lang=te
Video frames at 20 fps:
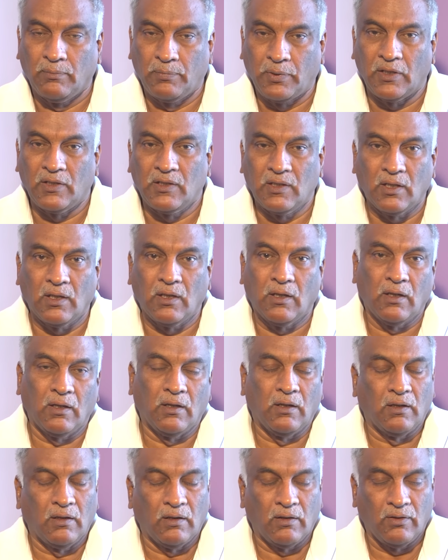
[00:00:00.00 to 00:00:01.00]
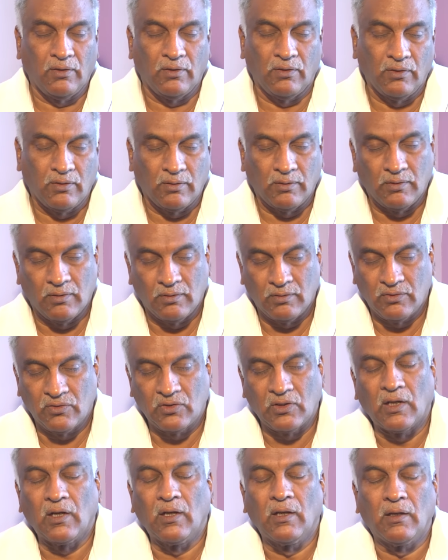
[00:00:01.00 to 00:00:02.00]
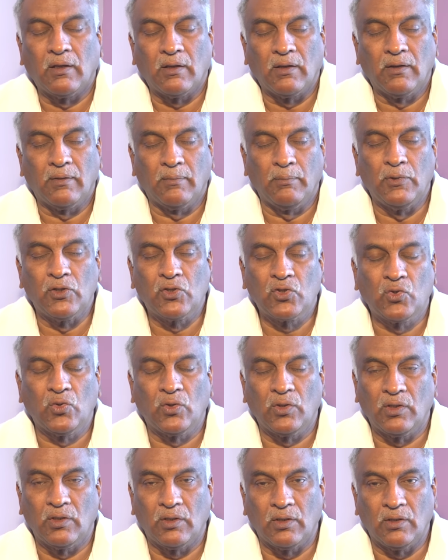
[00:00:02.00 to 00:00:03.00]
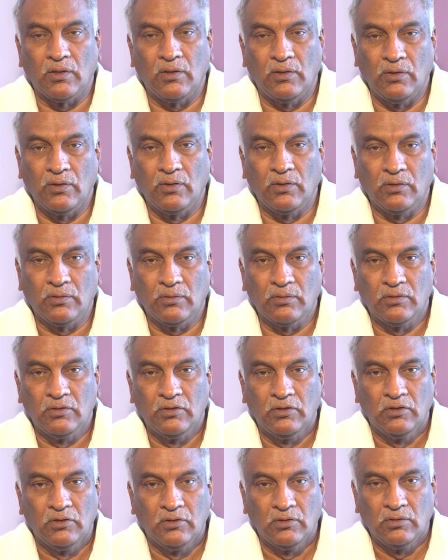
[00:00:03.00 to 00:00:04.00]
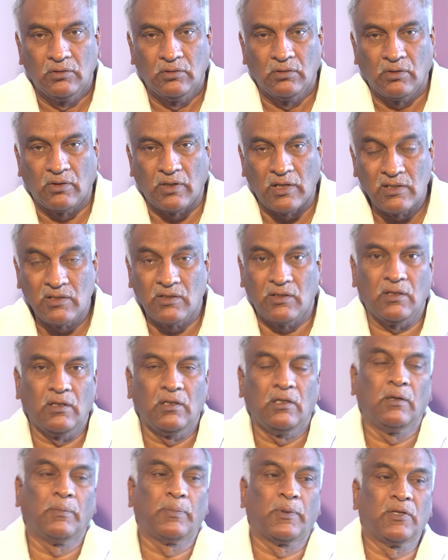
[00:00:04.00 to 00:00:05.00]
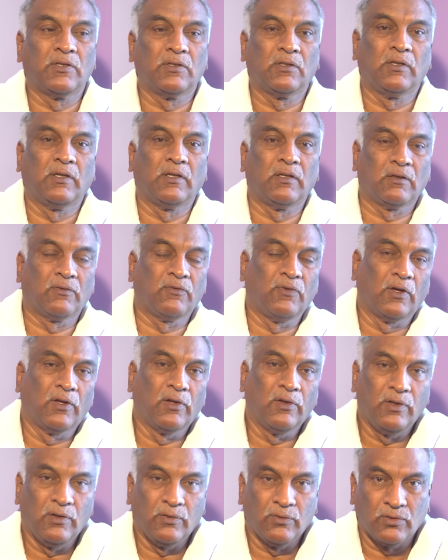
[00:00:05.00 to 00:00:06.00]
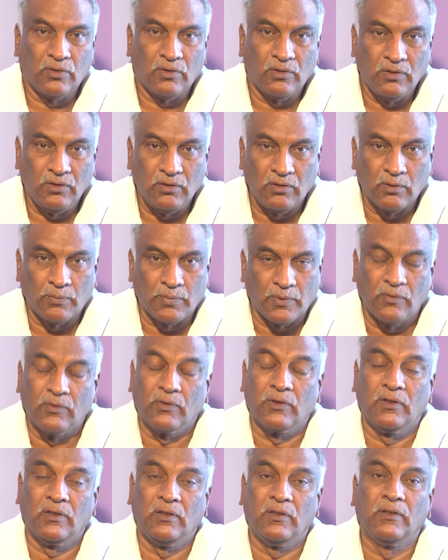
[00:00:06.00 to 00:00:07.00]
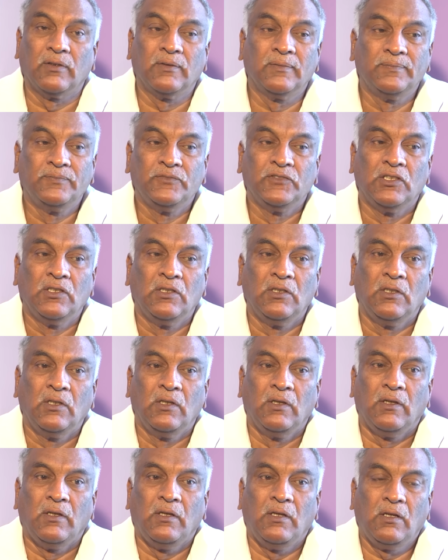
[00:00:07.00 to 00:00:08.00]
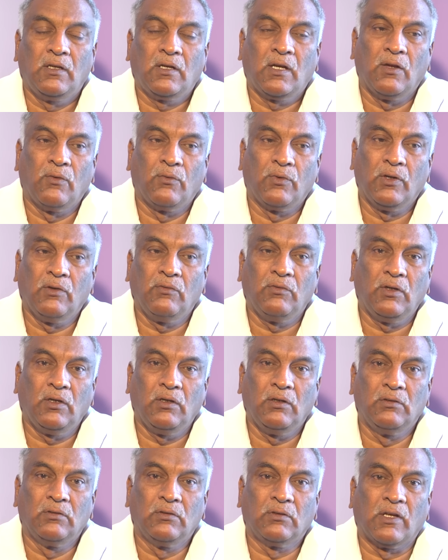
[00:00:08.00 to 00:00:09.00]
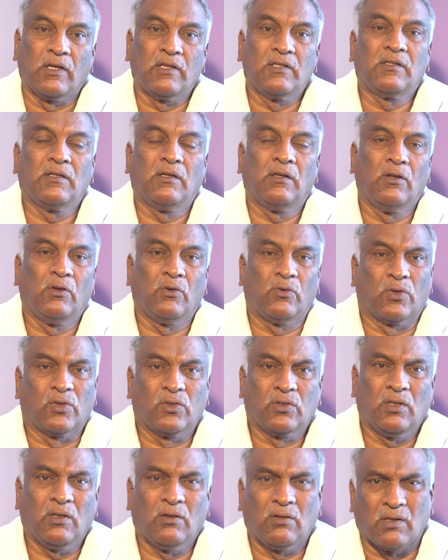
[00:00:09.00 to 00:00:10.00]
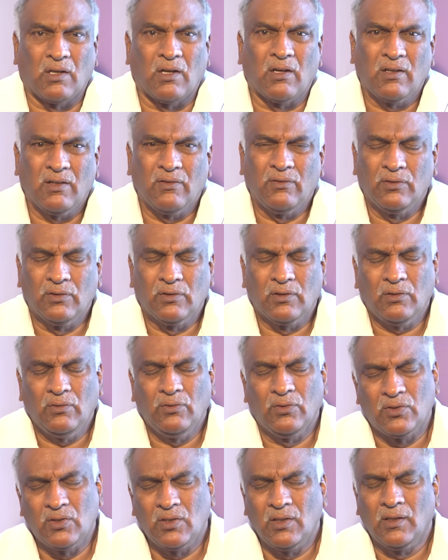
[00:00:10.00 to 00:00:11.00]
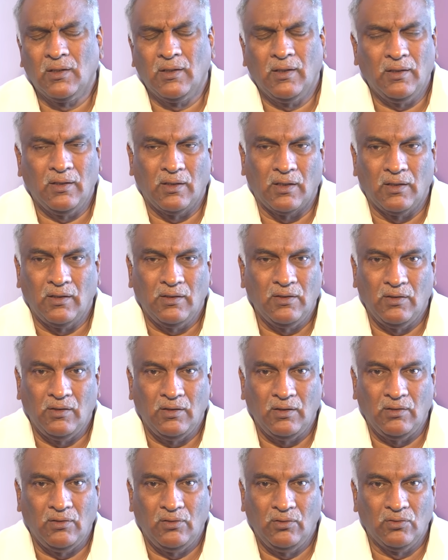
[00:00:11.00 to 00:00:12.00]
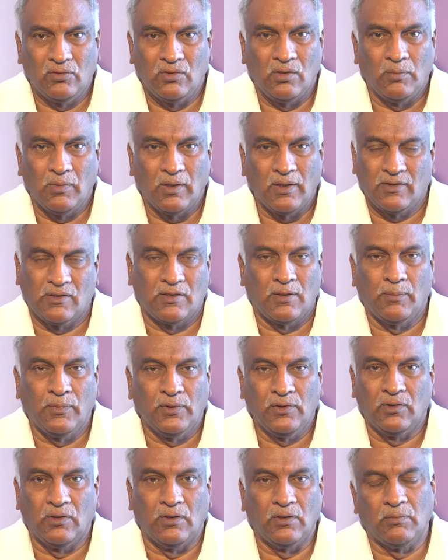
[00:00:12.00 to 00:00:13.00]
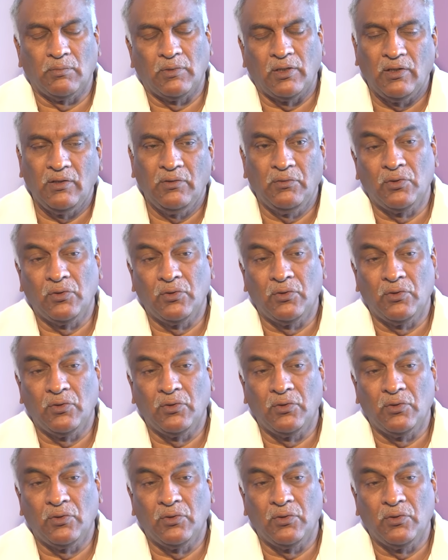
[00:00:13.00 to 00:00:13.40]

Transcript: ప్రజల్లో చాలా మెచ్చుకున్న హీరో రాజకీయంగా ప్రజలు ఆయన ఫాలో అవుతున్న హీరో పవన్ కళ్యాణ్ ఇట్లా ఉన్నవాళ్ళు రాజకీయాల్లోకి వస్తారు రాకేమవుతారు వచ్చినా కానీ దానికి ఎన్నో సినిమాలకు సంబంధం లేదు మళ్ళీ